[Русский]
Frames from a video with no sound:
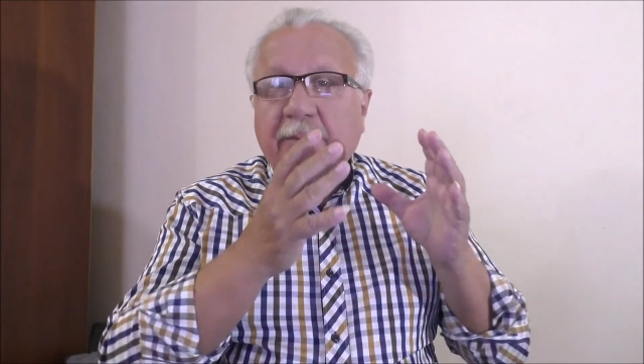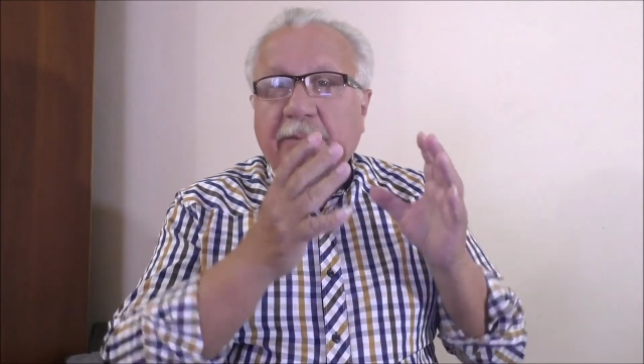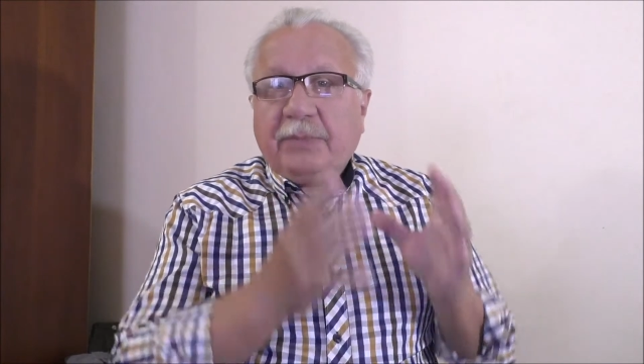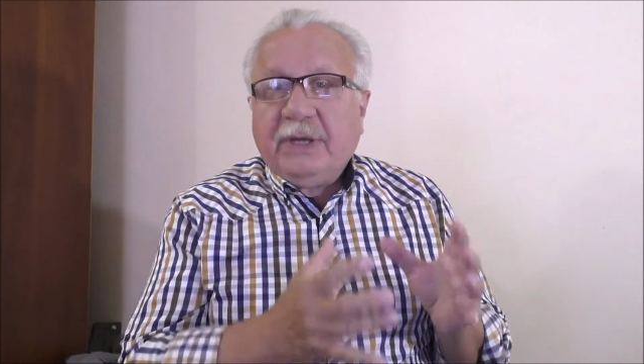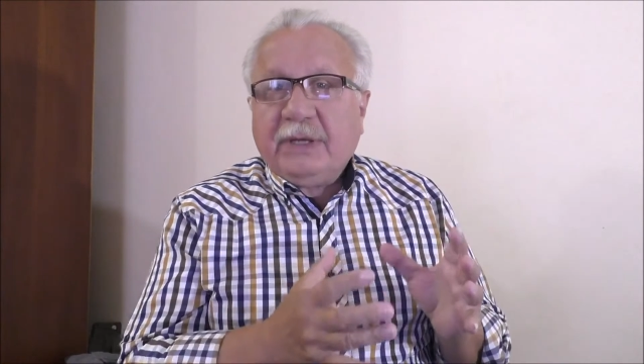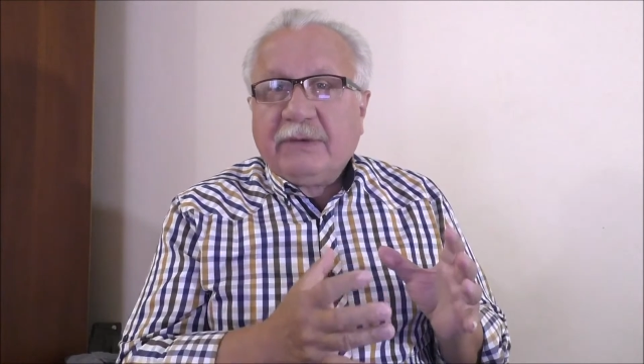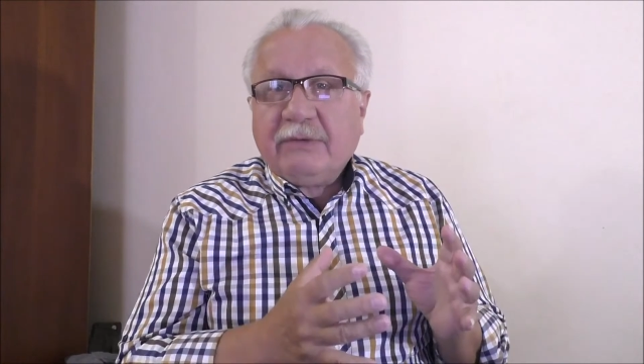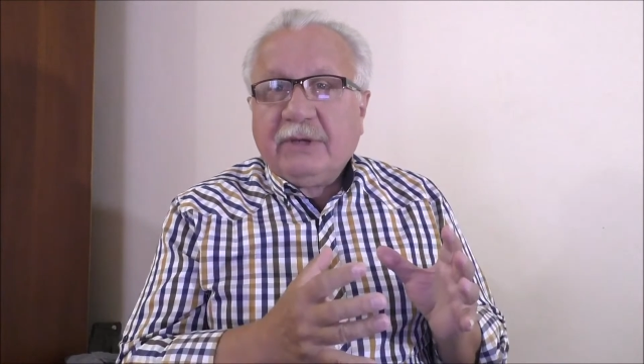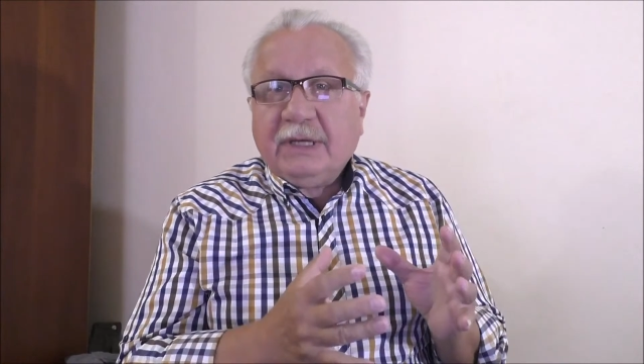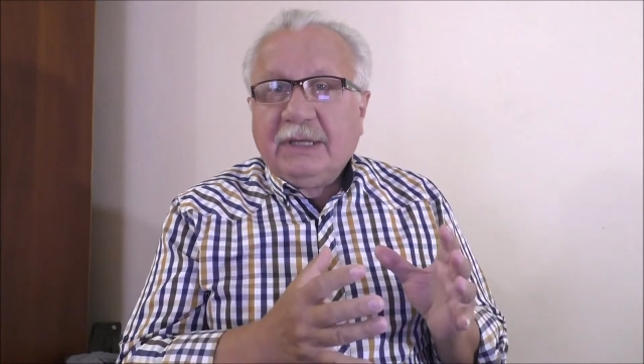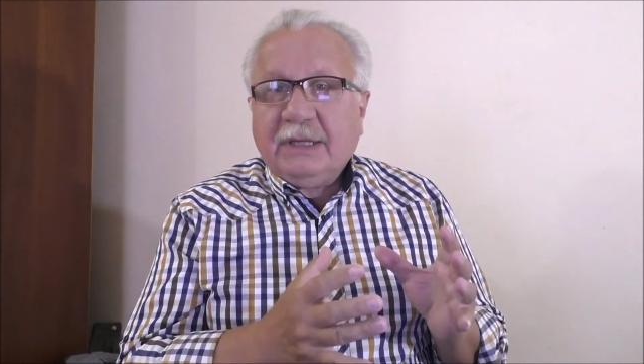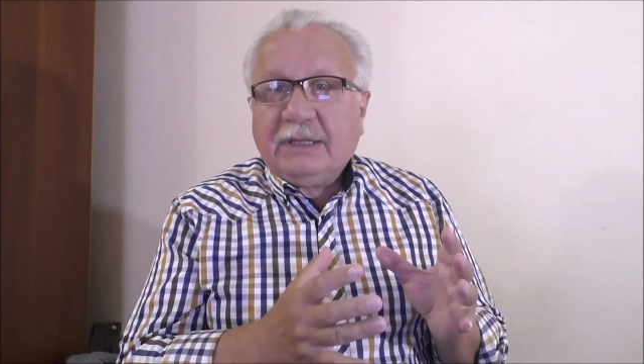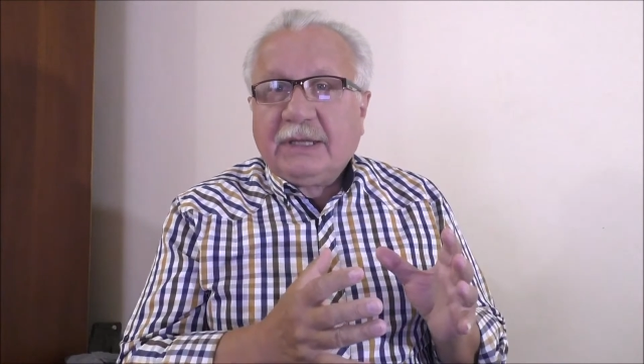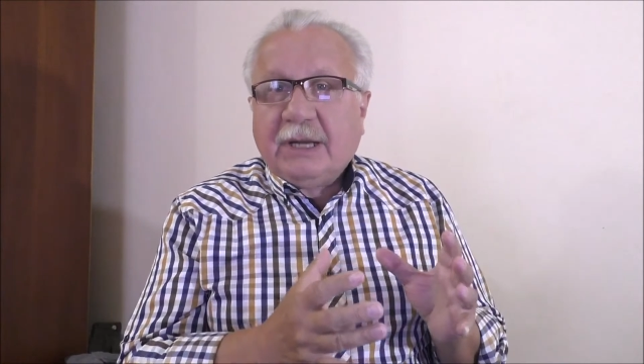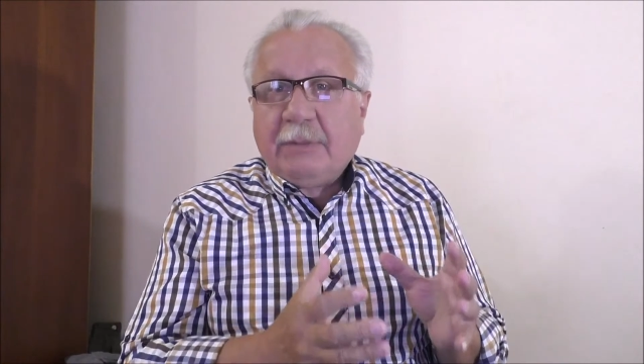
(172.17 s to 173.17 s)
Первый
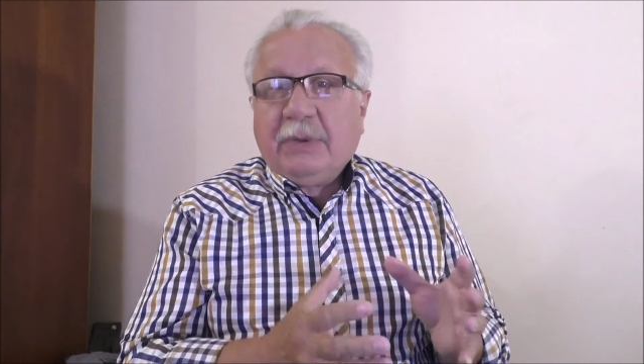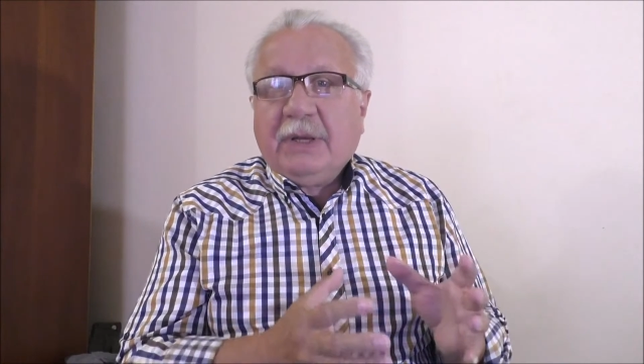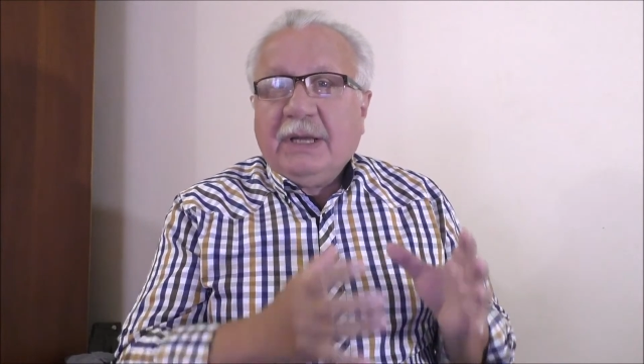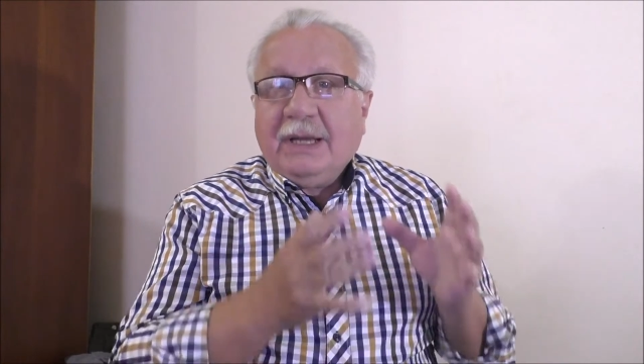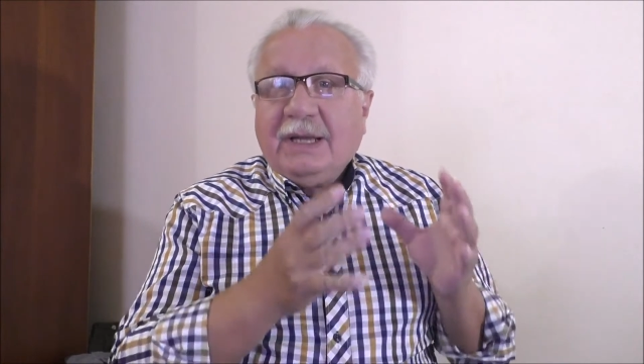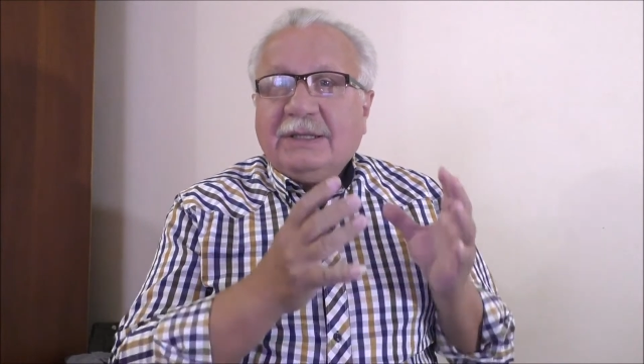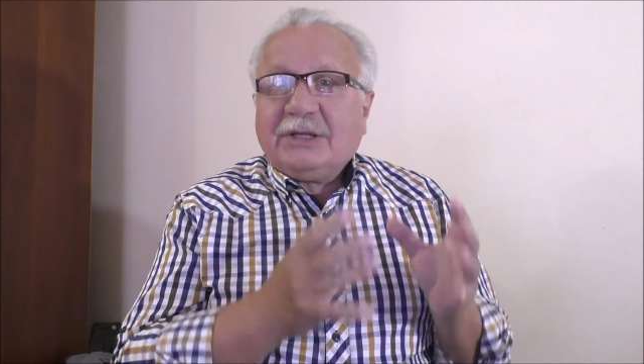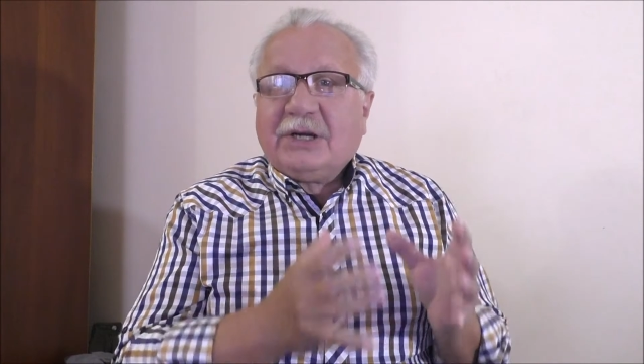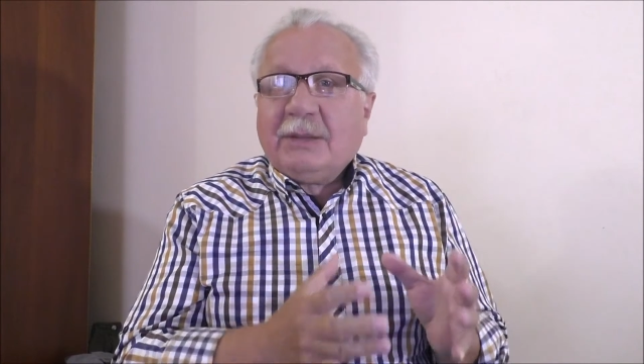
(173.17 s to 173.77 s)
этап – это